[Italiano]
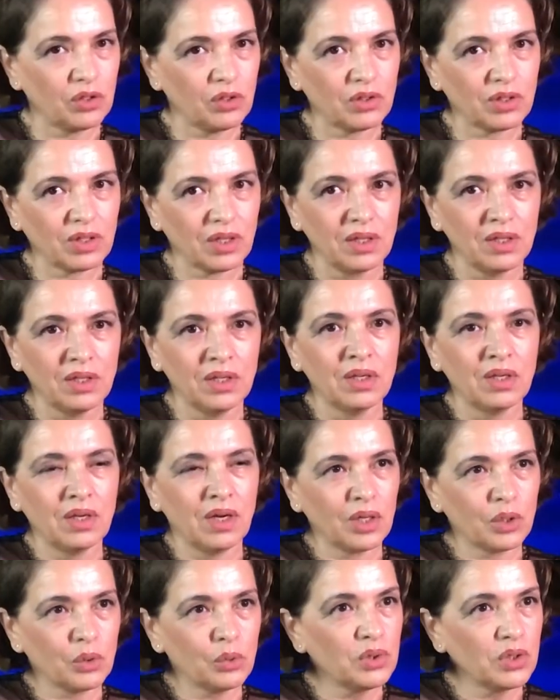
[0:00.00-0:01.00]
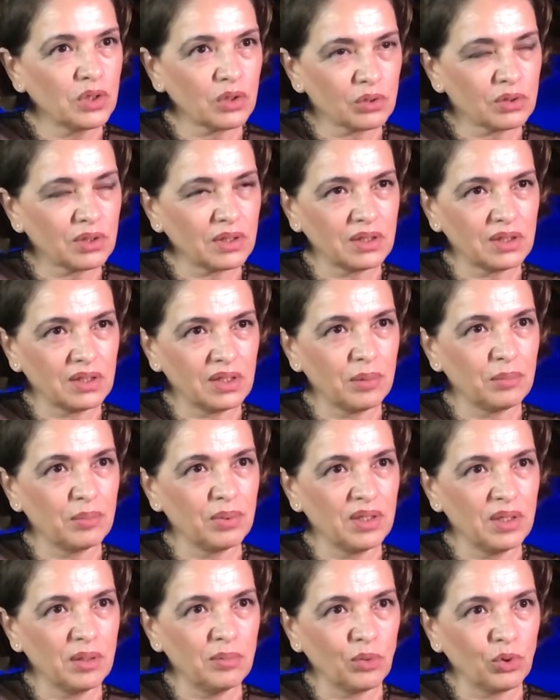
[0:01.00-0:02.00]
ancora alcuni Rotary
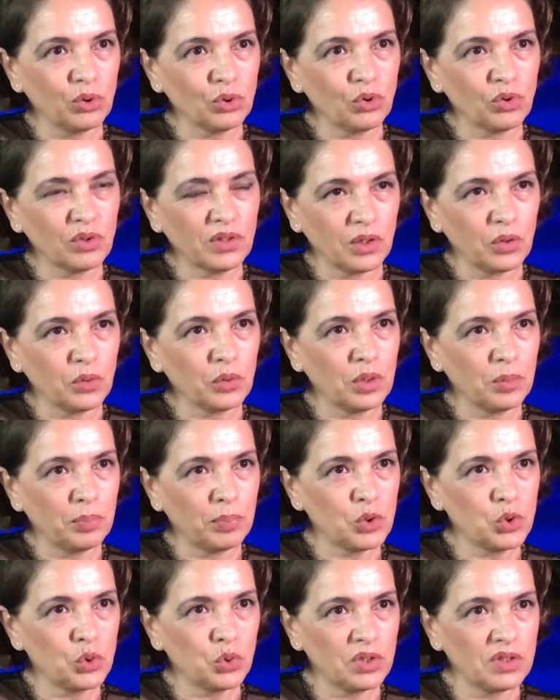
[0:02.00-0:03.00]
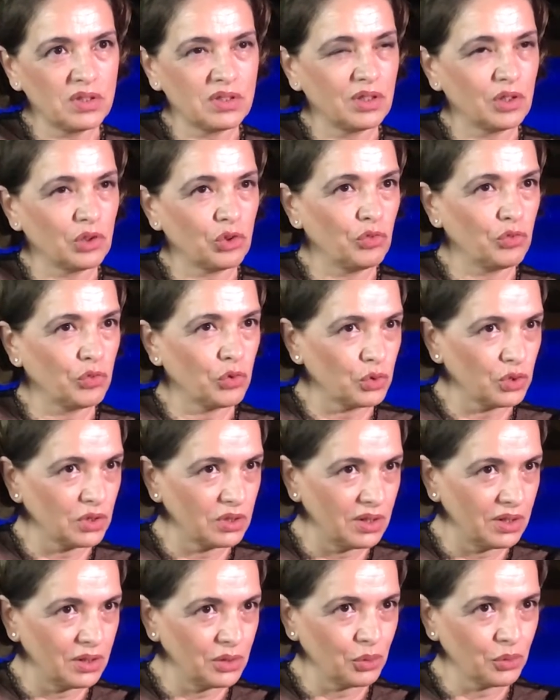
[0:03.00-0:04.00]
Club nel mondo che hanno dei pregiudizi nei confronti
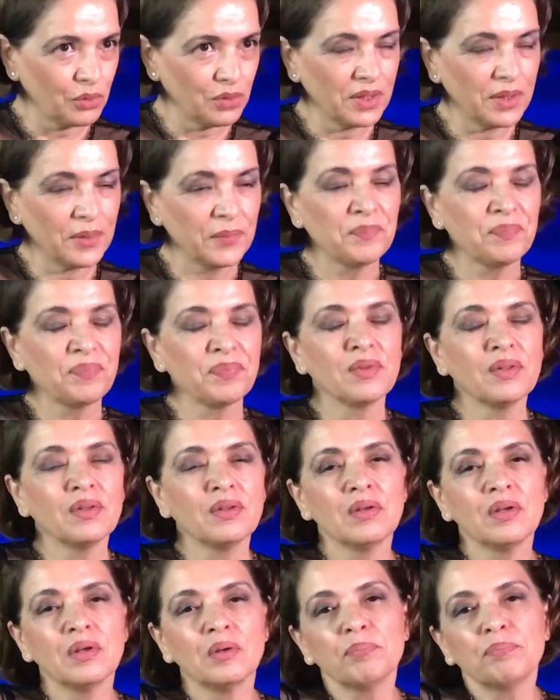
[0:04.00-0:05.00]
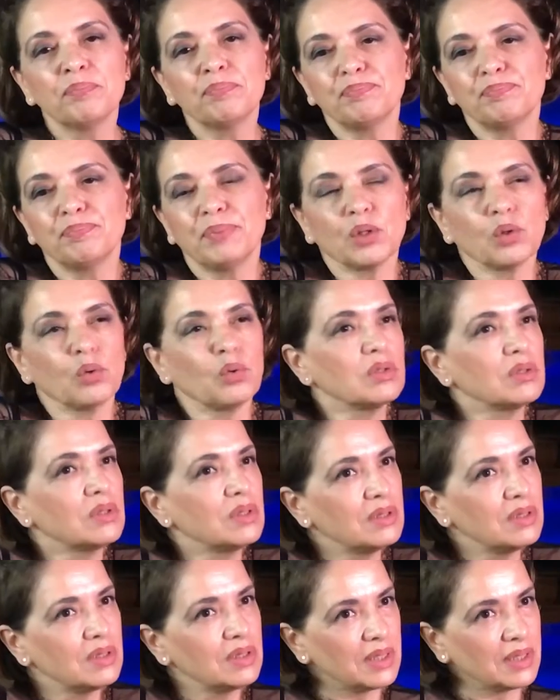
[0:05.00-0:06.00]
delle donne. Però
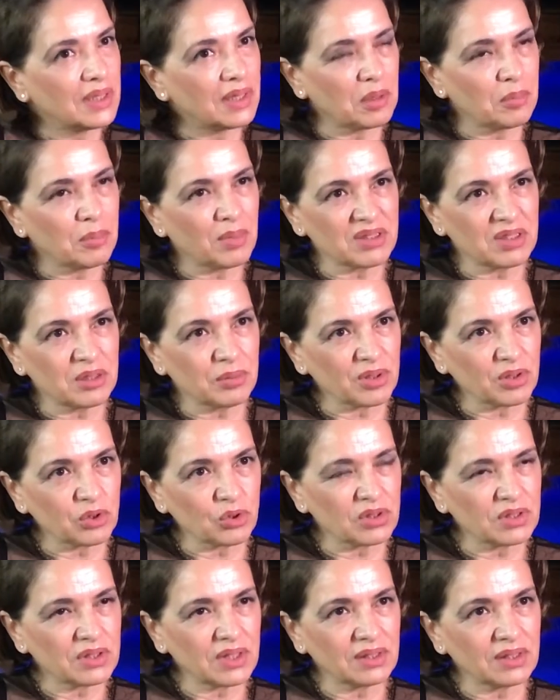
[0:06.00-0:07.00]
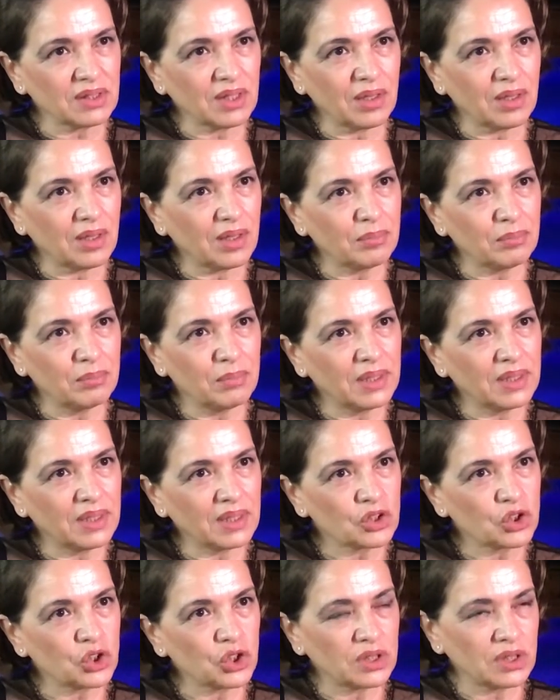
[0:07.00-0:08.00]
in linea di massima sono stata ben
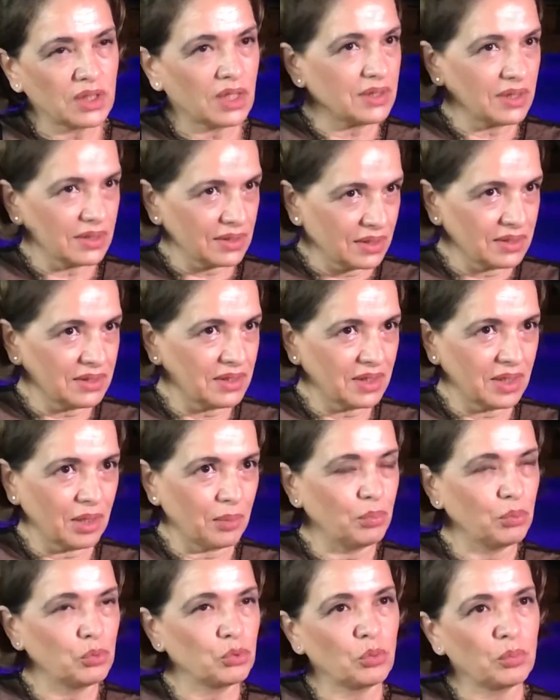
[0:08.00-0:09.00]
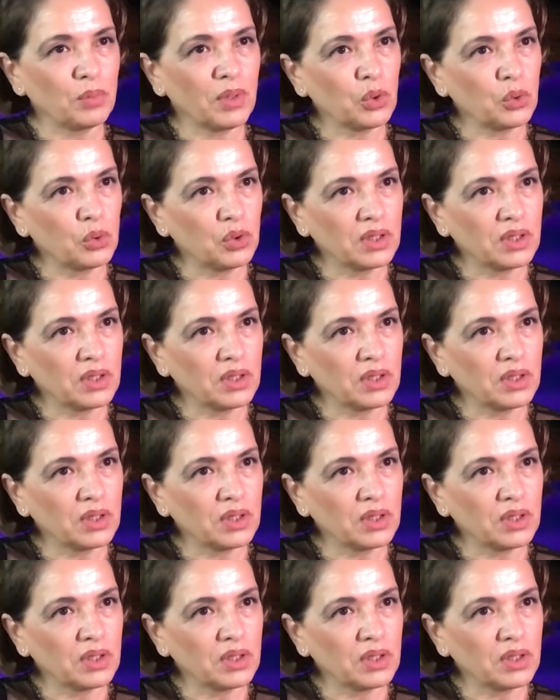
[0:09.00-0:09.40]
accettata, tant'è che appunto mi hanno